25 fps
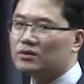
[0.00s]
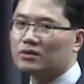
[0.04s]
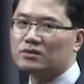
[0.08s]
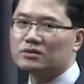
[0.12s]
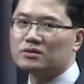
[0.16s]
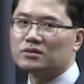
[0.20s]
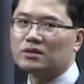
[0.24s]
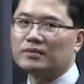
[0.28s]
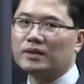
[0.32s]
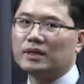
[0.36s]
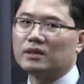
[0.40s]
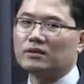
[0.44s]

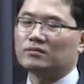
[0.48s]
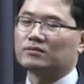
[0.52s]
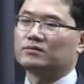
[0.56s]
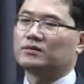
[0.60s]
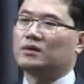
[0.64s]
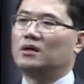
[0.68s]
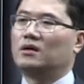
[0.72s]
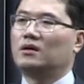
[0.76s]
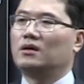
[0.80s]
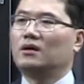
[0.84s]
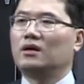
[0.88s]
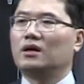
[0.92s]
증여세 말
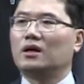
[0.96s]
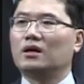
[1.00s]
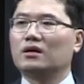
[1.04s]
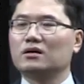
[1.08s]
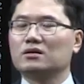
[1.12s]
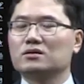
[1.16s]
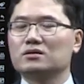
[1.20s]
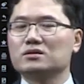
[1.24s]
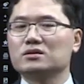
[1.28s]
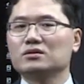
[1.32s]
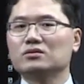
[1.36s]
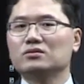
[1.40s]

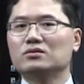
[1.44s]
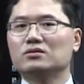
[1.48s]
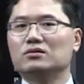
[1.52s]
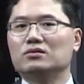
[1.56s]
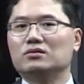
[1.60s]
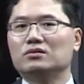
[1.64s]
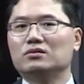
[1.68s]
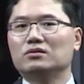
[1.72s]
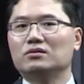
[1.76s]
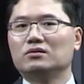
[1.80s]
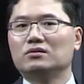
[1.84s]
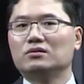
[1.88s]
아까
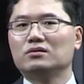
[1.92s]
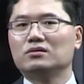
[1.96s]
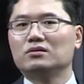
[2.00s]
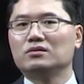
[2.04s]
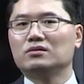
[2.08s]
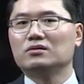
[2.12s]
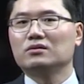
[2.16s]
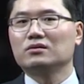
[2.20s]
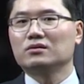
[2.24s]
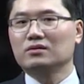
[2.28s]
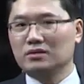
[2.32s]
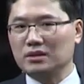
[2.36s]
신고
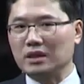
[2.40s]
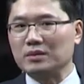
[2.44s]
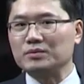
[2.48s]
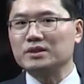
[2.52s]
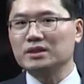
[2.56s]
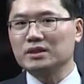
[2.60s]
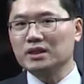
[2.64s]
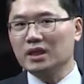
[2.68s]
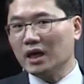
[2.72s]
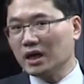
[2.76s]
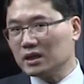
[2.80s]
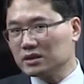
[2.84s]

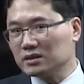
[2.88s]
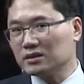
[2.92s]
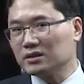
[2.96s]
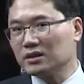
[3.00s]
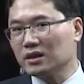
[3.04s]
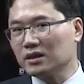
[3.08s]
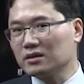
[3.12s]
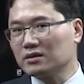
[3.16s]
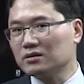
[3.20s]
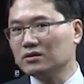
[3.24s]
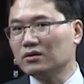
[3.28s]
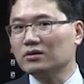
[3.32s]
납세자가
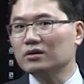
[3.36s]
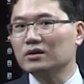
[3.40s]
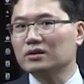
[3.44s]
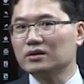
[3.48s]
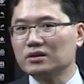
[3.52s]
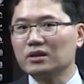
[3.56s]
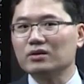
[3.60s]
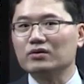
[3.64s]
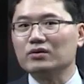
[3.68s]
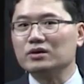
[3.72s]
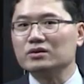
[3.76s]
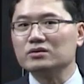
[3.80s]
하는데 그거를
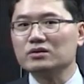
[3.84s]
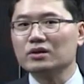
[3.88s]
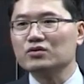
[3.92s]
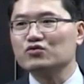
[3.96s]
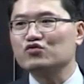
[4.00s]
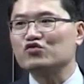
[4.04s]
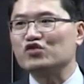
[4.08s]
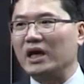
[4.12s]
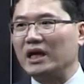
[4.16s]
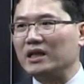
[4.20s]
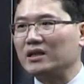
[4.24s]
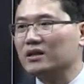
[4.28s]
그대로
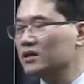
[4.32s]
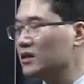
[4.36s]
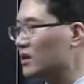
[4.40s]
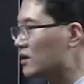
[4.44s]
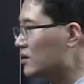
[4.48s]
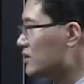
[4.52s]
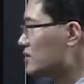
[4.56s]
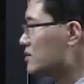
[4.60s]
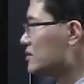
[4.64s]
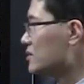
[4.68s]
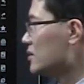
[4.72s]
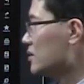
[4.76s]
인정해주지 않는다
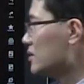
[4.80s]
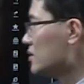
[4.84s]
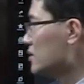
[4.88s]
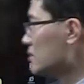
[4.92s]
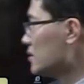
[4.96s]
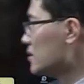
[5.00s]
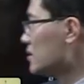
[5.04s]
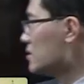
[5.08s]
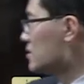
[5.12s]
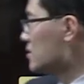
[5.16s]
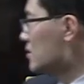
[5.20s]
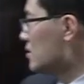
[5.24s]
그랬어요.
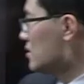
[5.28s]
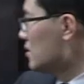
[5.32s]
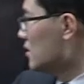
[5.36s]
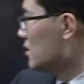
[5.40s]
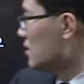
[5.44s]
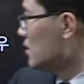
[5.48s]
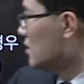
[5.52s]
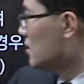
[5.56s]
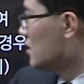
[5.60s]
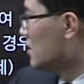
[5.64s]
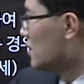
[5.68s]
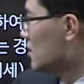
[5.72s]
그래서
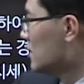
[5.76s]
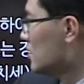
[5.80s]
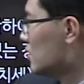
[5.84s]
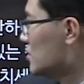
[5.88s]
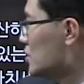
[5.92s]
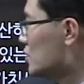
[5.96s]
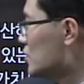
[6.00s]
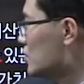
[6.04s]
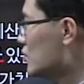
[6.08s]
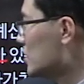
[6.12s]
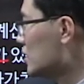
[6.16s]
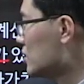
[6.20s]

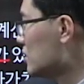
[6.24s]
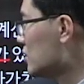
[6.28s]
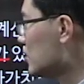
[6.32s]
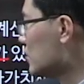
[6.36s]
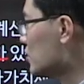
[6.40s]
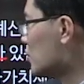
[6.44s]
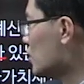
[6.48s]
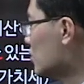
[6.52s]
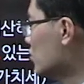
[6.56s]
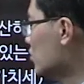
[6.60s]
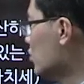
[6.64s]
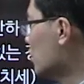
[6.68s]
최종
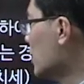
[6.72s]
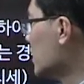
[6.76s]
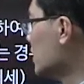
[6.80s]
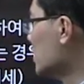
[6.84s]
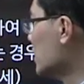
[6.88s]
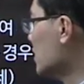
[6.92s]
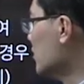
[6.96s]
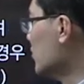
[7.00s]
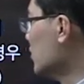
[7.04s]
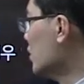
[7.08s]
확정은 정부가 한다.